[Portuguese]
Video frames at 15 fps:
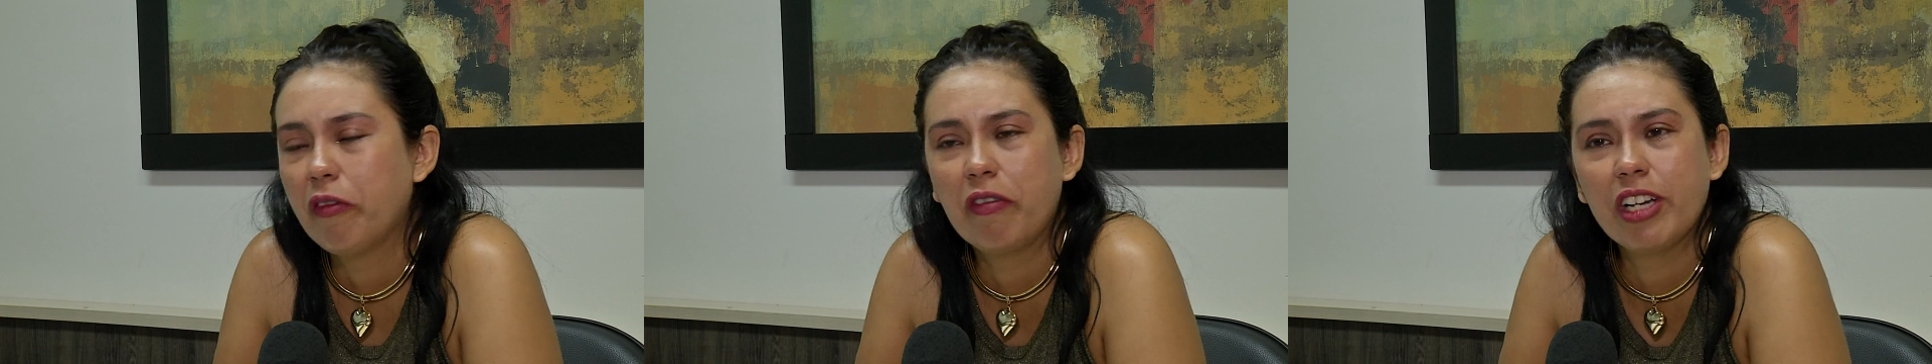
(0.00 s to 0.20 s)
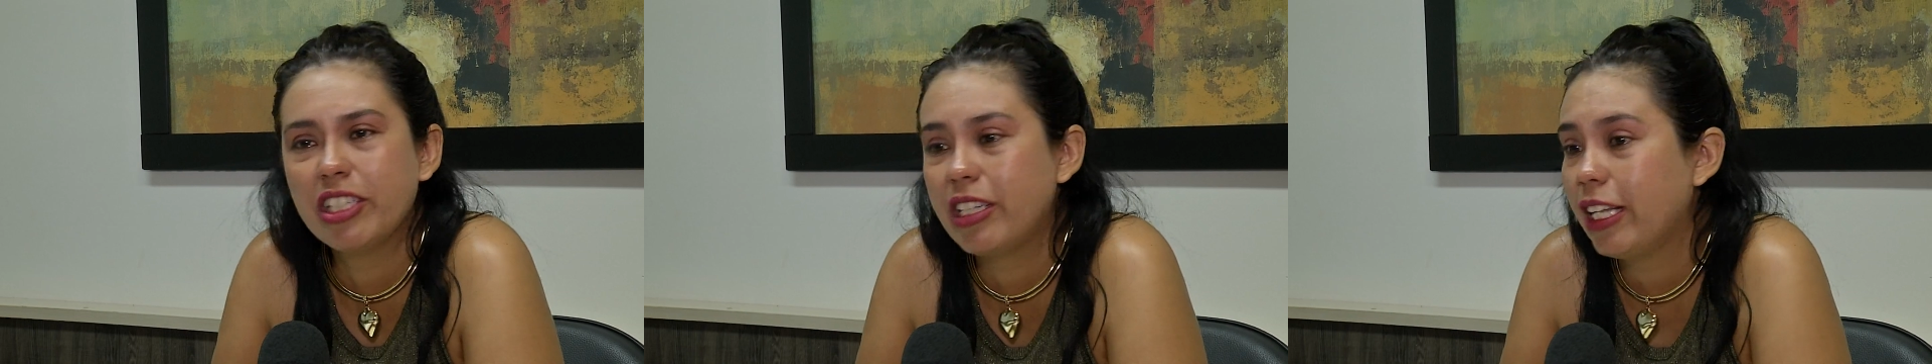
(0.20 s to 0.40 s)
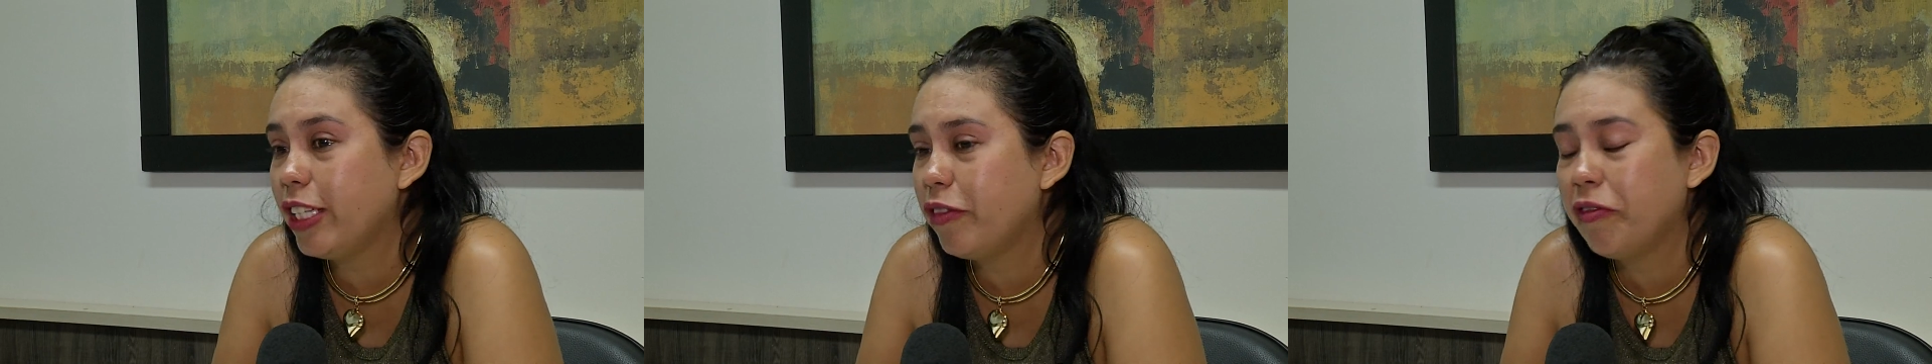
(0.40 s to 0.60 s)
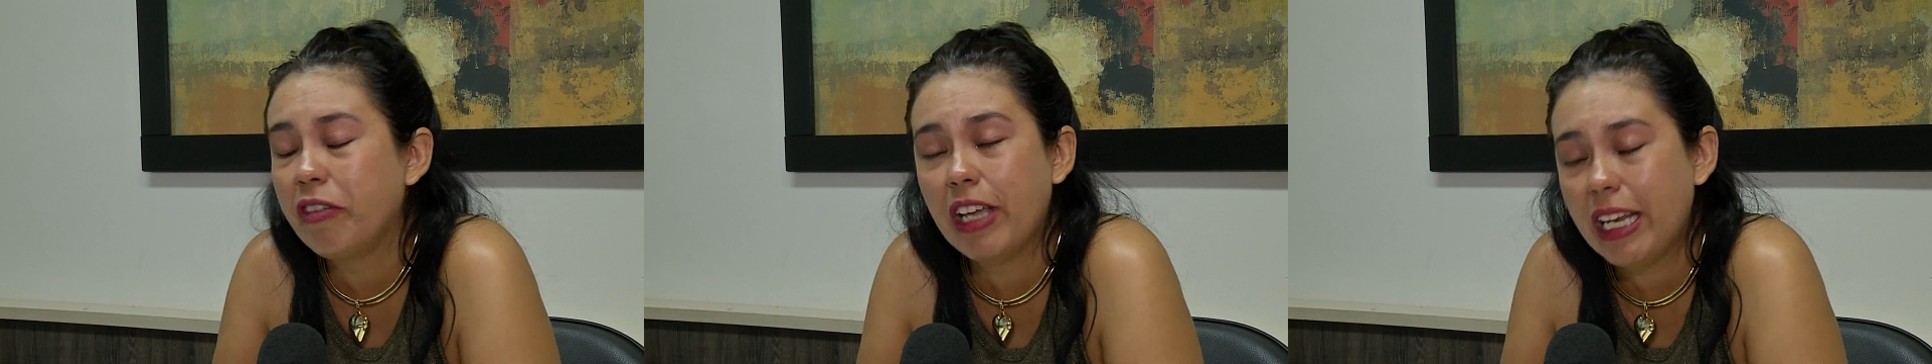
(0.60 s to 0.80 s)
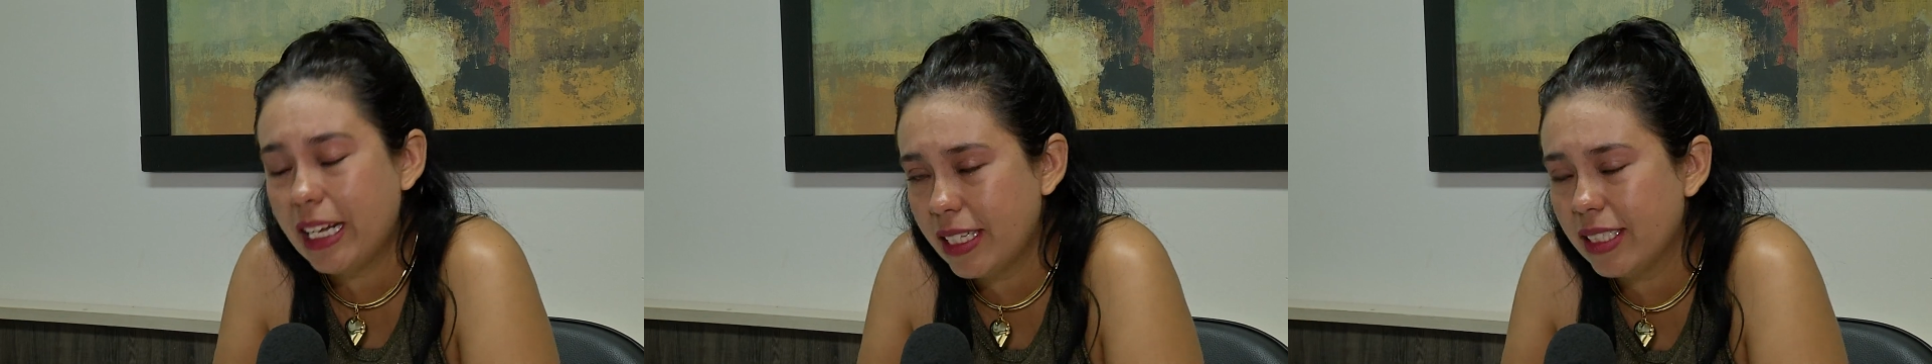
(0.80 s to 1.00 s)
faz a
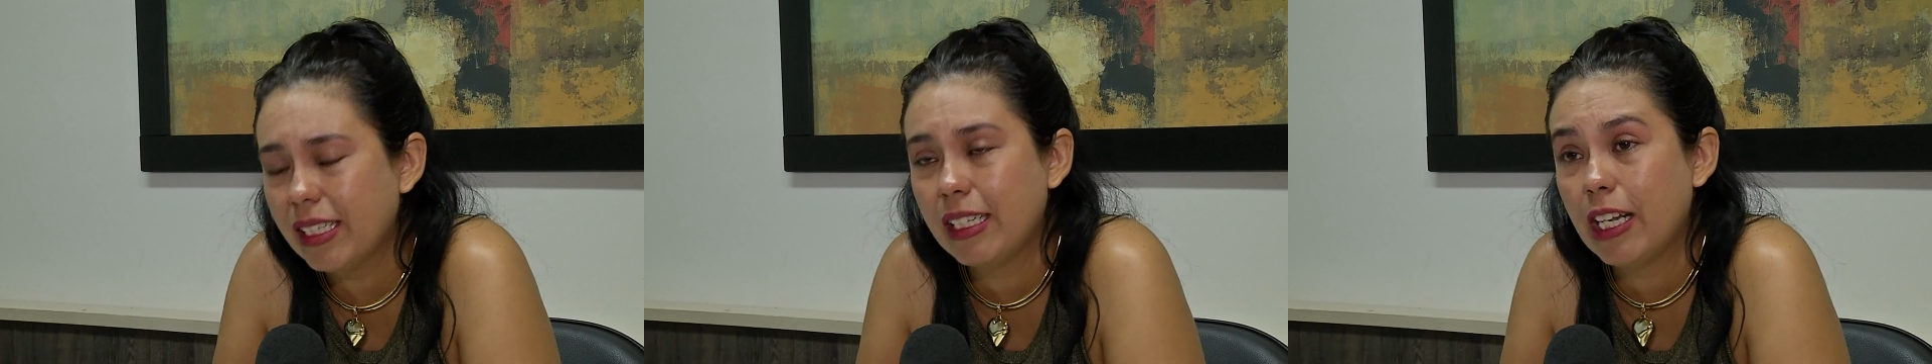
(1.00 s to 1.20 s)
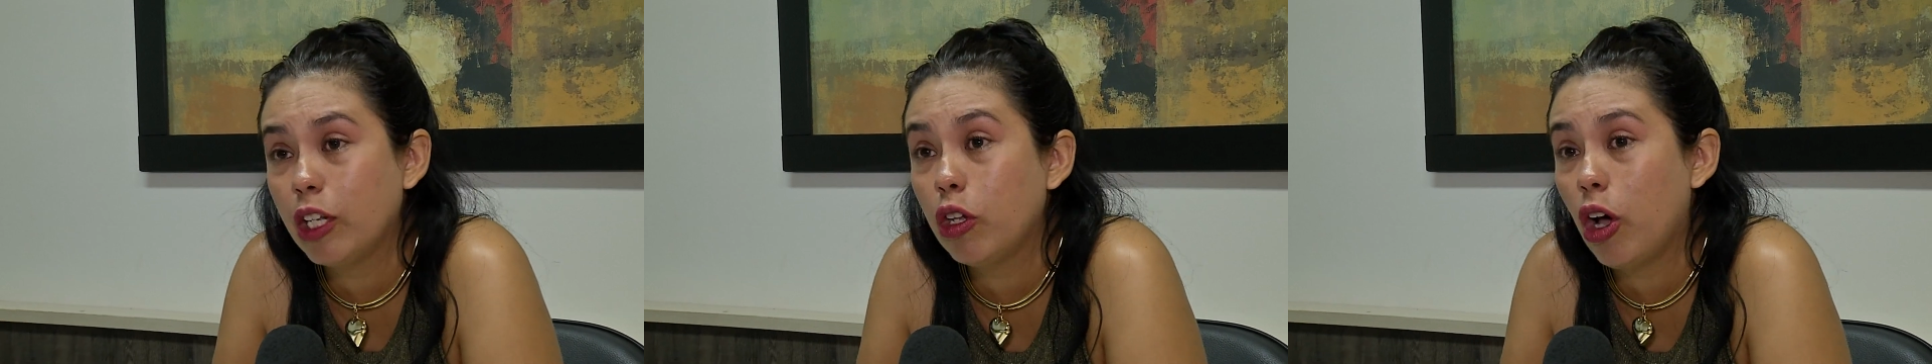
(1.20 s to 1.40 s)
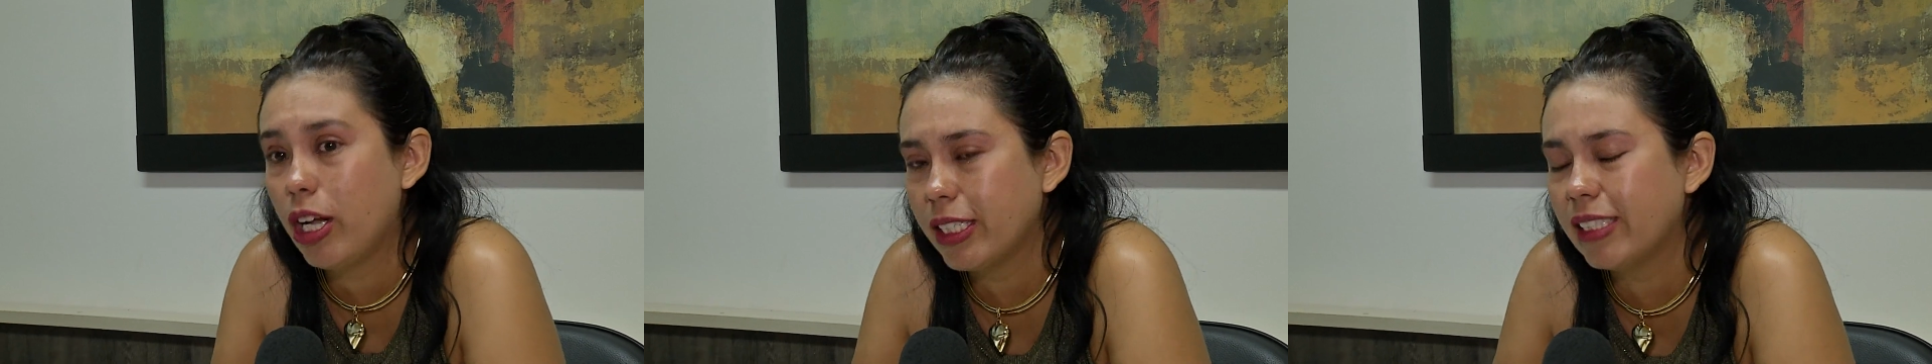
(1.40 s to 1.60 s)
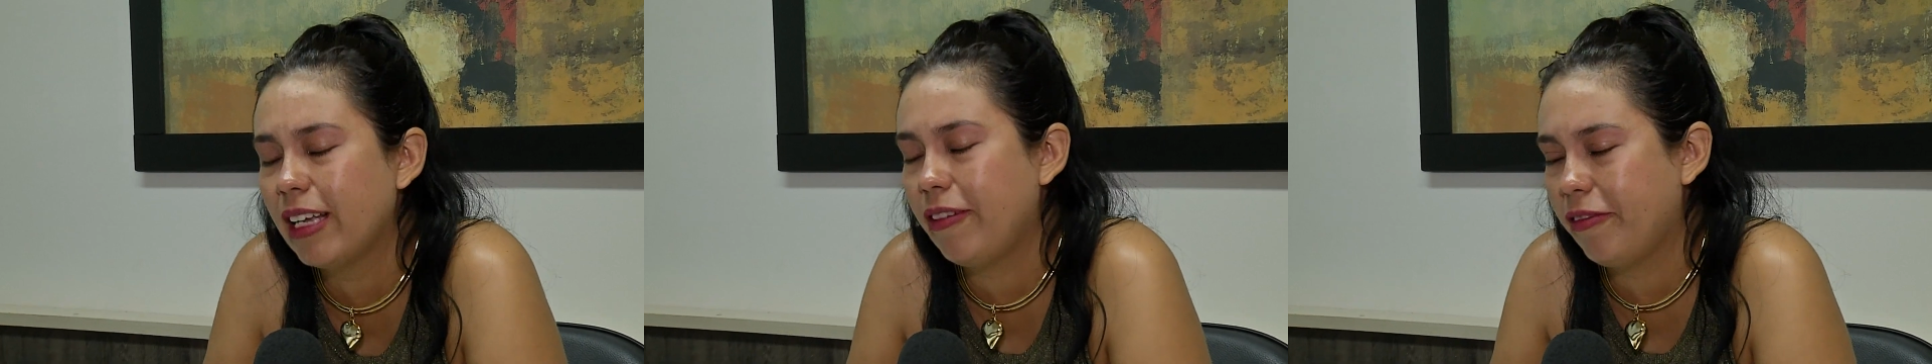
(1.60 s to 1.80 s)
diferença na nossa